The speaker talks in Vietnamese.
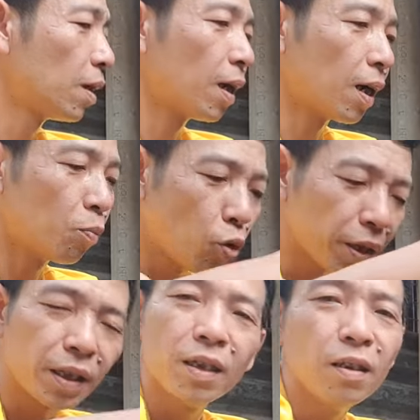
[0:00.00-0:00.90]
à,
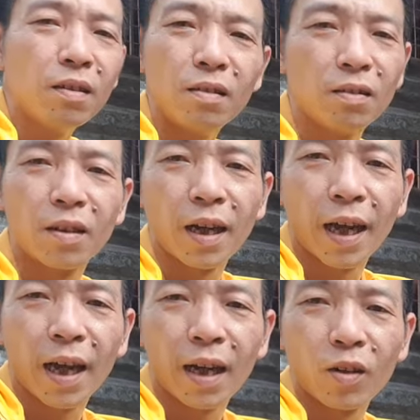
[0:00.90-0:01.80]
mọi thứ
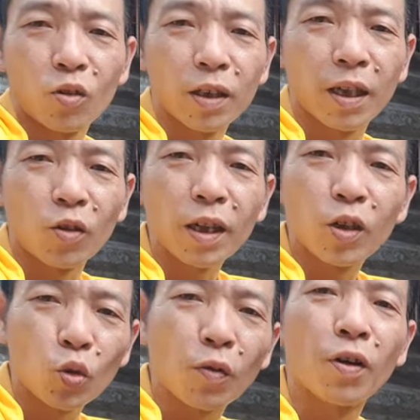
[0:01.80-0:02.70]
là có thể nói
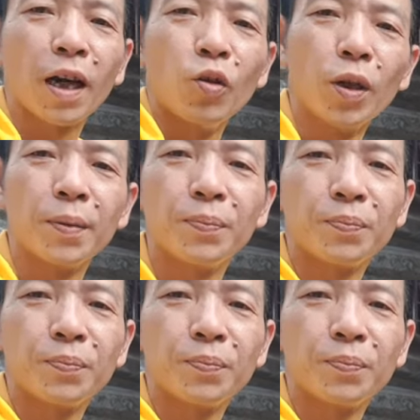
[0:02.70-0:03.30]
là tuyệt vời luôn,